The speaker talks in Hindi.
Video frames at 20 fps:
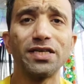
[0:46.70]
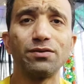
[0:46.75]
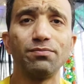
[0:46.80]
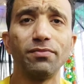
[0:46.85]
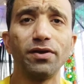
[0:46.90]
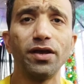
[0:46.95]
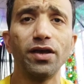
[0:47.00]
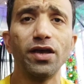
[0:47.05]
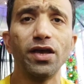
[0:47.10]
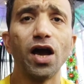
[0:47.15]

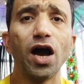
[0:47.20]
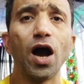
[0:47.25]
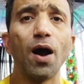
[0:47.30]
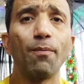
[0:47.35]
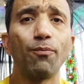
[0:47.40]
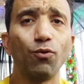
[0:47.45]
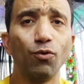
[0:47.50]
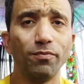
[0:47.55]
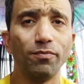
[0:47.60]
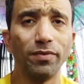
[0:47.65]
में
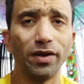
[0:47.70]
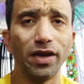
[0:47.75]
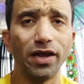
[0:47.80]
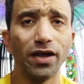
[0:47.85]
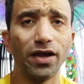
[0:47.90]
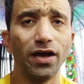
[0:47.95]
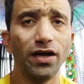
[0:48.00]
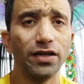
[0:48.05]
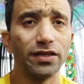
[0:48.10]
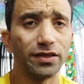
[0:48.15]
आपको
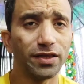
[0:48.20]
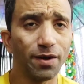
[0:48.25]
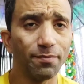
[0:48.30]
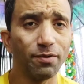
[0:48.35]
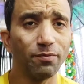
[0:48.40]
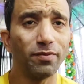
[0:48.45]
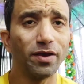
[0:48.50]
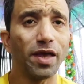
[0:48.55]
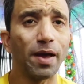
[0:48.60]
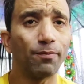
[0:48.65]
मिलेगा तभी
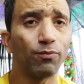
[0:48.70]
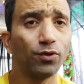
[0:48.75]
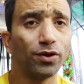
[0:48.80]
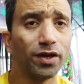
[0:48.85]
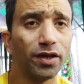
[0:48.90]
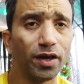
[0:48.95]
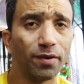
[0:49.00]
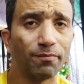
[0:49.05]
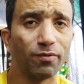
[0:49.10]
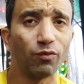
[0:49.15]
मैं आपको ये
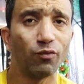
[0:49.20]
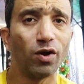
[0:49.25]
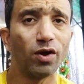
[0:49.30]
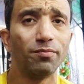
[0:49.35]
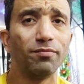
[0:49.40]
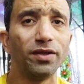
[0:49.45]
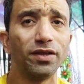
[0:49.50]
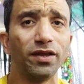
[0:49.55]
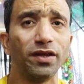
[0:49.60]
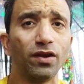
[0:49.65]
नंबर वन
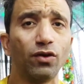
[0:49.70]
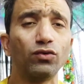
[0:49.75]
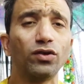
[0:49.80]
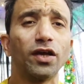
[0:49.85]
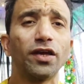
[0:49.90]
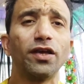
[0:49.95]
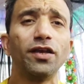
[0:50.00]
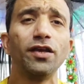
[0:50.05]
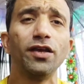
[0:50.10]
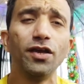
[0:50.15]
में दे रहा हूँ
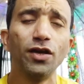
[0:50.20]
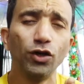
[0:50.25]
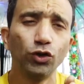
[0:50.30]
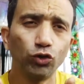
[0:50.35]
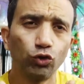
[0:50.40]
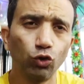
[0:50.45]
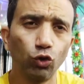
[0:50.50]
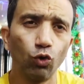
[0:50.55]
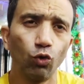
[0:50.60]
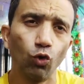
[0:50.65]
ताकि
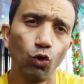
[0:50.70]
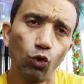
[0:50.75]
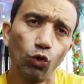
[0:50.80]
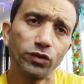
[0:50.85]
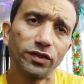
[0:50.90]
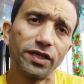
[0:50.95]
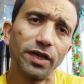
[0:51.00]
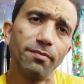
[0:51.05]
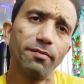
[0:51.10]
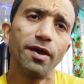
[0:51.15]
लो
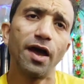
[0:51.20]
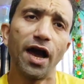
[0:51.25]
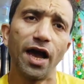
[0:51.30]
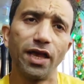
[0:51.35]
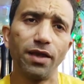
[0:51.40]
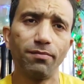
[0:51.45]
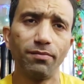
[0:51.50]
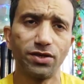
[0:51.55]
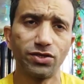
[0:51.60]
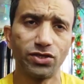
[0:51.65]
से मैं हाई
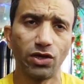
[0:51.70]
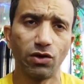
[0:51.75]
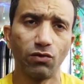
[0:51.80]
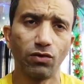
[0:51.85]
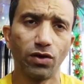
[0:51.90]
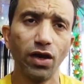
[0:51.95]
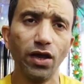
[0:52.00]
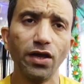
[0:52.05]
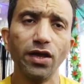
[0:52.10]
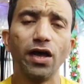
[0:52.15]
में
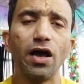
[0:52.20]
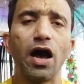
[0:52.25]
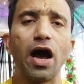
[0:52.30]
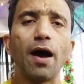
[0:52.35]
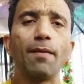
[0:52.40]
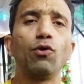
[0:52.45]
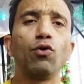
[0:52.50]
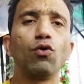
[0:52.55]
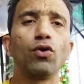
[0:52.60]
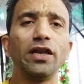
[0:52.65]
जाऊँगा
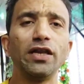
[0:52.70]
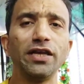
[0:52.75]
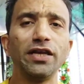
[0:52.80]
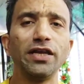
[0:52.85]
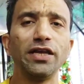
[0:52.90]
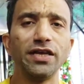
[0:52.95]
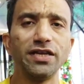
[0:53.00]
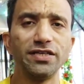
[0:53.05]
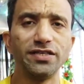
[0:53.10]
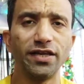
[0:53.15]
आप लोगों के
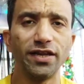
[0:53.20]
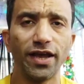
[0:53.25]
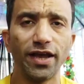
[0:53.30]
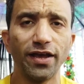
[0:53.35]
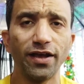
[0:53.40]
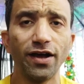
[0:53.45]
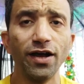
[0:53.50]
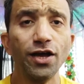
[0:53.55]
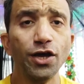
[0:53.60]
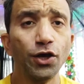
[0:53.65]
लिए इजी
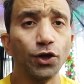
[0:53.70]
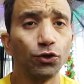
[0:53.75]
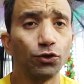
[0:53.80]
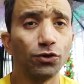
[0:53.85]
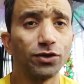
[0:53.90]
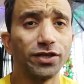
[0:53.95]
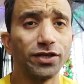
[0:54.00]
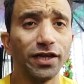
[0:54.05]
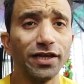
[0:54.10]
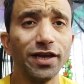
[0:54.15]
रहेगा तो
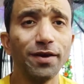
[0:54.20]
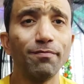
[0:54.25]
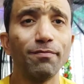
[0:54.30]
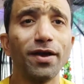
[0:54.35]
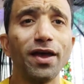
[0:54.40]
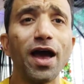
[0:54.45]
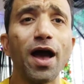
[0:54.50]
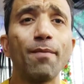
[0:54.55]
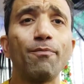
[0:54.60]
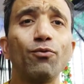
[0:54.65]
चलिए मैं
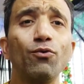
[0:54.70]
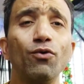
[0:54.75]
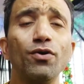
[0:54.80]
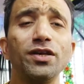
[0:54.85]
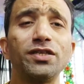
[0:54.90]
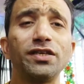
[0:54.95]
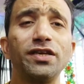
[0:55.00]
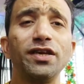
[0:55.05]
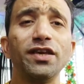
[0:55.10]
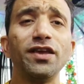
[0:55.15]
आपको
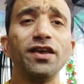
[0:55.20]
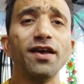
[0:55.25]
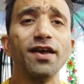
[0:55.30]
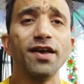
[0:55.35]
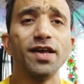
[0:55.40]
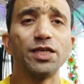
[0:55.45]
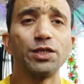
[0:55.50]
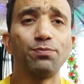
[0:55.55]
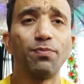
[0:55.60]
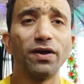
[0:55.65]
इसकी
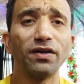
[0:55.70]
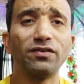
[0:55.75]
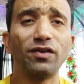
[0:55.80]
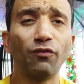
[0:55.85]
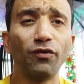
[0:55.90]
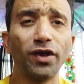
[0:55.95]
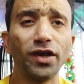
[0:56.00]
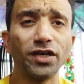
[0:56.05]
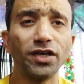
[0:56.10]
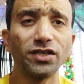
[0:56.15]

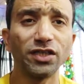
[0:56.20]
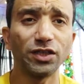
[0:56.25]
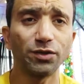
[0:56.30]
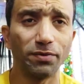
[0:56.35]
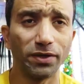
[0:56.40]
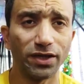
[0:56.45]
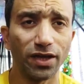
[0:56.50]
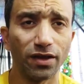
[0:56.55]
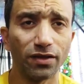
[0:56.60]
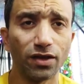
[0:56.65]
स्पेसिफिकेशंस
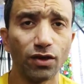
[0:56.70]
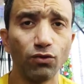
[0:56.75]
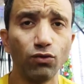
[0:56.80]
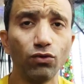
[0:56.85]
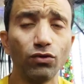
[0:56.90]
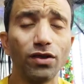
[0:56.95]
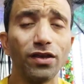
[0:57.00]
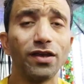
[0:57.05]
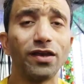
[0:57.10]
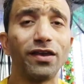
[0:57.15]
बताता हूँ
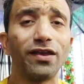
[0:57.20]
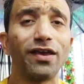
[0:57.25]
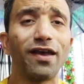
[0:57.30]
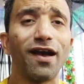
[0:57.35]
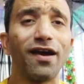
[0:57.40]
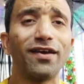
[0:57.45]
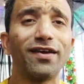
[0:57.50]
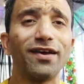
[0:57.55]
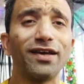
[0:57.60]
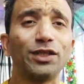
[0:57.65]
कि क्या
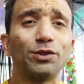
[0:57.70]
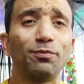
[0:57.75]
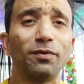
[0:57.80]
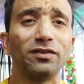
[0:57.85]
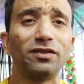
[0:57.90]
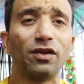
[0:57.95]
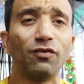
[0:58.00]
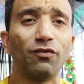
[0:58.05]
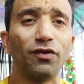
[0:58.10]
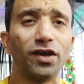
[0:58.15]
क्या
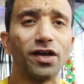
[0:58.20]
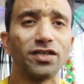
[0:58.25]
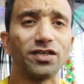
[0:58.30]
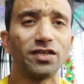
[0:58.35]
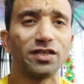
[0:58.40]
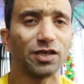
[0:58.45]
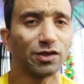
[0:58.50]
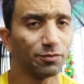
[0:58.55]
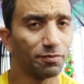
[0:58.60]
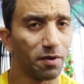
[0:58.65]
स्पेसिफिकेशंस
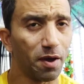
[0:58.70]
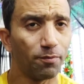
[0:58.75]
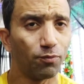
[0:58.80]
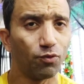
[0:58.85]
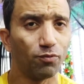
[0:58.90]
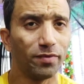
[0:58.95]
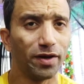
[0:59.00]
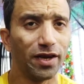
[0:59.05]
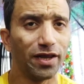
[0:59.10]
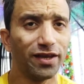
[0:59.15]
इसमें आपको
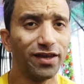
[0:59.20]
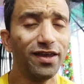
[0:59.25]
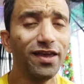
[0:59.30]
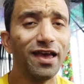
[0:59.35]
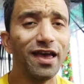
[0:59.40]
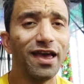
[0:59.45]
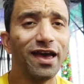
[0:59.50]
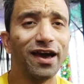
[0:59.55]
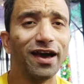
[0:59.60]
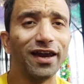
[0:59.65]
मिलेगी
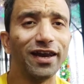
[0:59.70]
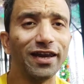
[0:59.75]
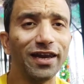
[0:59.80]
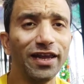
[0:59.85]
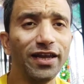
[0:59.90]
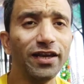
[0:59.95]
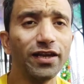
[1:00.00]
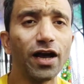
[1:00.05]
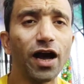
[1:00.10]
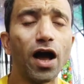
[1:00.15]

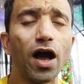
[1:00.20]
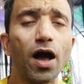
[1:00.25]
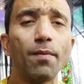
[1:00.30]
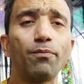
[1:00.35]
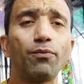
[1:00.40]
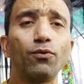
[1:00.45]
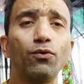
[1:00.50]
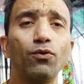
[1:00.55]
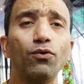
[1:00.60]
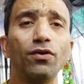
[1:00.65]
लिंक
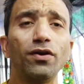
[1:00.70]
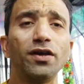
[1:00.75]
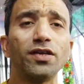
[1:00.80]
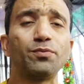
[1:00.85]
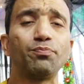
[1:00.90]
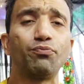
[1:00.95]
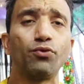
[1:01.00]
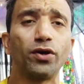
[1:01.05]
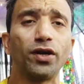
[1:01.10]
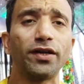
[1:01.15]
आपको इस
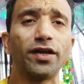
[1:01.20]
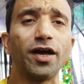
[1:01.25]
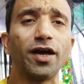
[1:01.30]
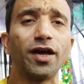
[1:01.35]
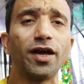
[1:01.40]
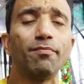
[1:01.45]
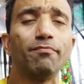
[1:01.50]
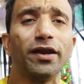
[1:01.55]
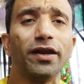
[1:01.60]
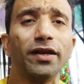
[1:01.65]
प्रोडक्ट का
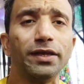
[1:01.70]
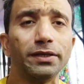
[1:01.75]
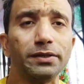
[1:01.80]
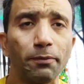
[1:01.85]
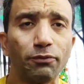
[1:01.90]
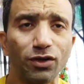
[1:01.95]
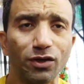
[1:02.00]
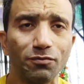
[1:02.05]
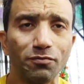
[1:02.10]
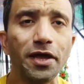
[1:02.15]
मेरे
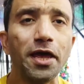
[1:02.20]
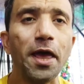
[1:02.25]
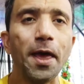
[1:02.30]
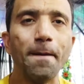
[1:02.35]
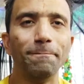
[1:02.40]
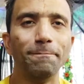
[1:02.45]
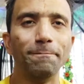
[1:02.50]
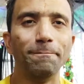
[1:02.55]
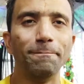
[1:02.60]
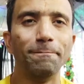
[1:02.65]
डिस्क्रिप्शन
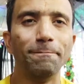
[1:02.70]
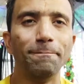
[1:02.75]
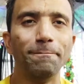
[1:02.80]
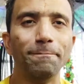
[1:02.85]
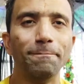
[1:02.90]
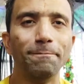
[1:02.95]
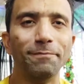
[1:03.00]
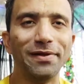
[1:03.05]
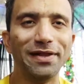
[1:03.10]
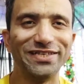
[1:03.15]
में
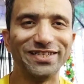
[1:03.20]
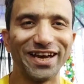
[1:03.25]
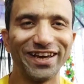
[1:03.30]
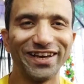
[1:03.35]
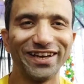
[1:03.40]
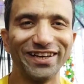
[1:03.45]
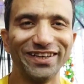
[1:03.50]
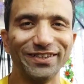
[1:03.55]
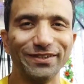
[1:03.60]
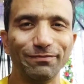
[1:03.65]
मिल
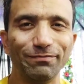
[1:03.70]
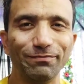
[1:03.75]
जाएगा